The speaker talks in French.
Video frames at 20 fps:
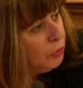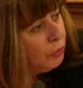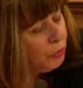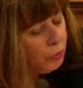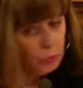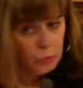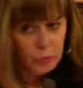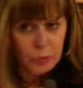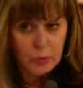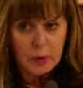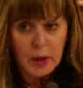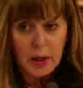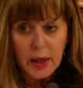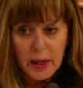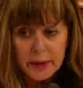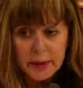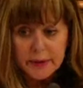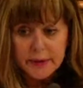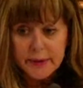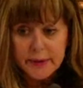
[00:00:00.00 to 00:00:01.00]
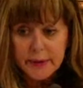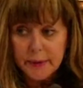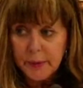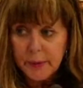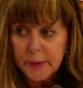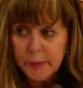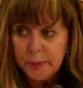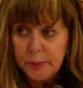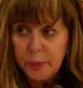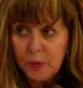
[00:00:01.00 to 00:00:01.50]
dont un
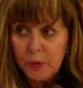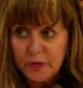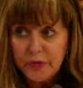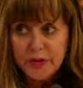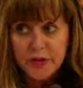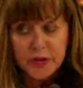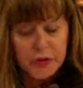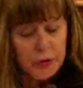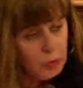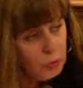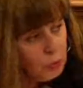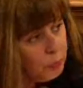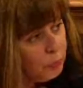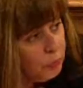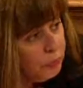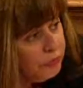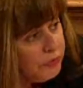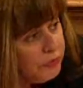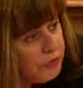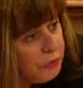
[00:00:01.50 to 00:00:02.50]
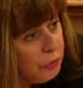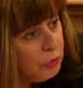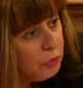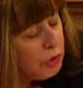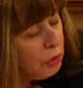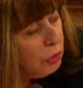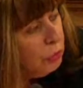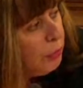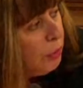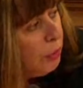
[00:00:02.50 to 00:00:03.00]
des professeurs, le
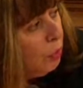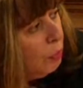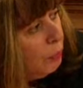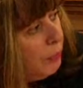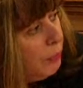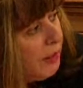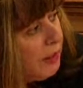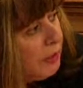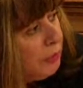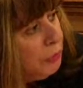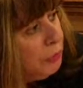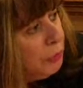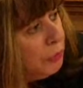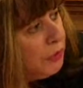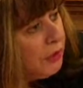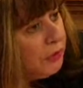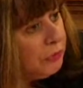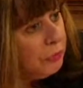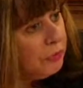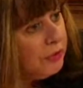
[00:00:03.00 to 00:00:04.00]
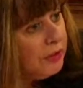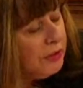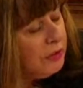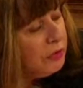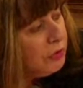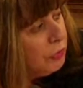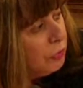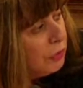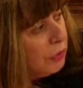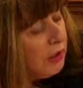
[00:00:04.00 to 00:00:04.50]
professeur Jean-Louis Robert, est d'une honnêteté
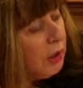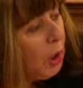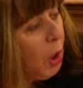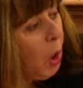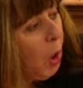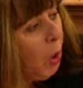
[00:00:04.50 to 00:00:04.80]
historique